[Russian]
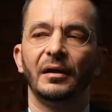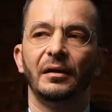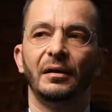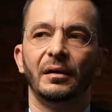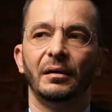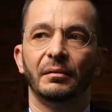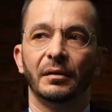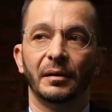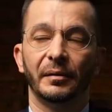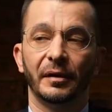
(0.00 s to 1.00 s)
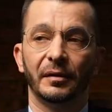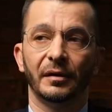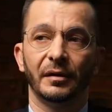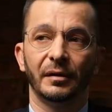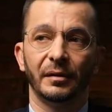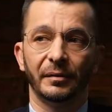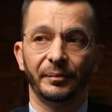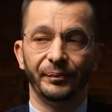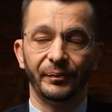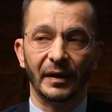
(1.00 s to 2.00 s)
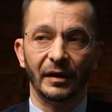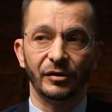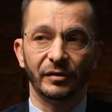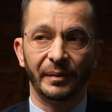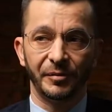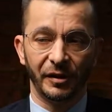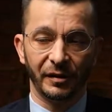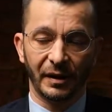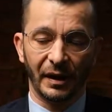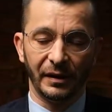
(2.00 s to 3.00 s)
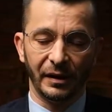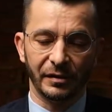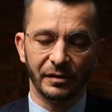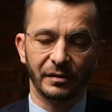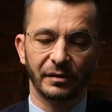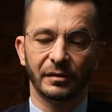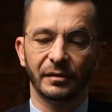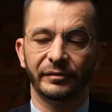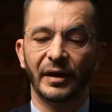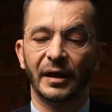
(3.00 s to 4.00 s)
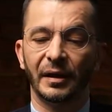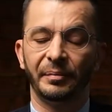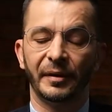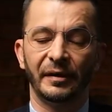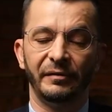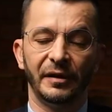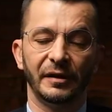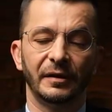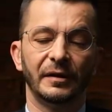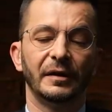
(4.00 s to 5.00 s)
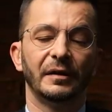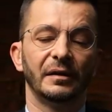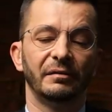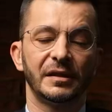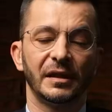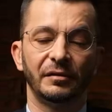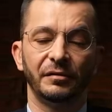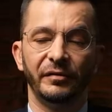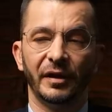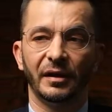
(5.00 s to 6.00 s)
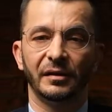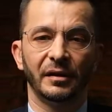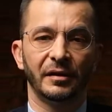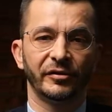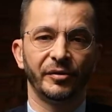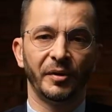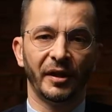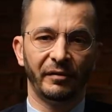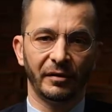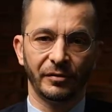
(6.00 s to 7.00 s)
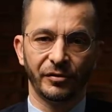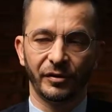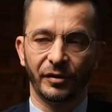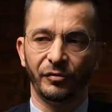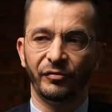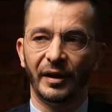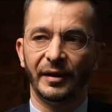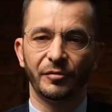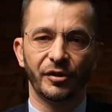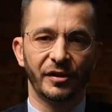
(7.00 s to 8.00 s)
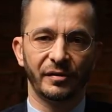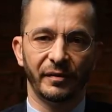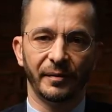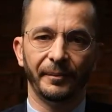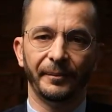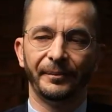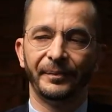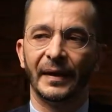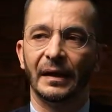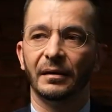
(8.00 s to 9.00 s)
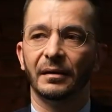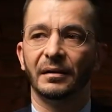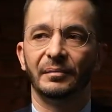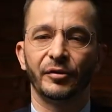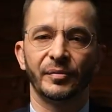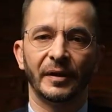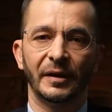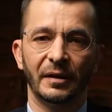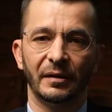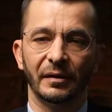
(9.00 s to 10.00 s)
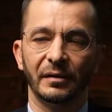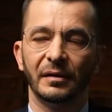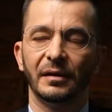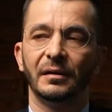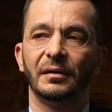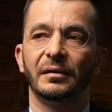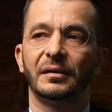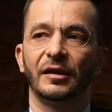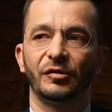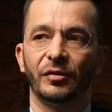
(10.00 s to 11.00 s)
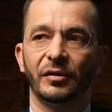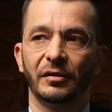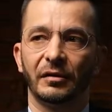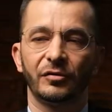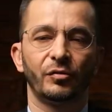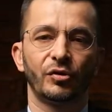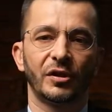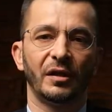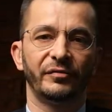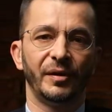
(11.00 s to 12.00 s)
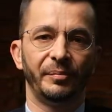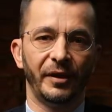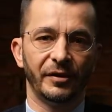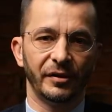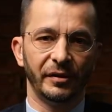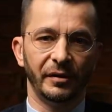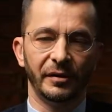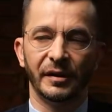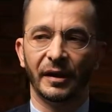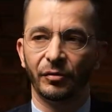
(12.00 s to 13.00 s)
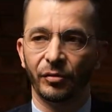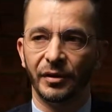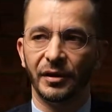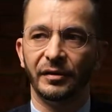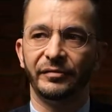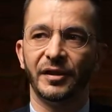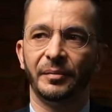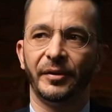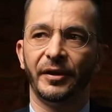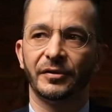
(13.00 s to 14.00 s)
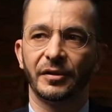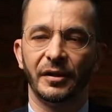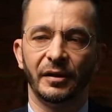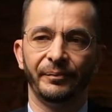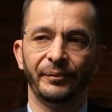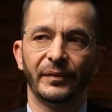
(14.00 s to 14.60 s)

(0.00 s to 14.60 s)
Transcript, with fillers: И э, значит, вообще конец, э, вторая половина XX века, она знаменовалась же триумфальным шествием э, постмодерна, который разрушал все прежние идеологии, все прежние,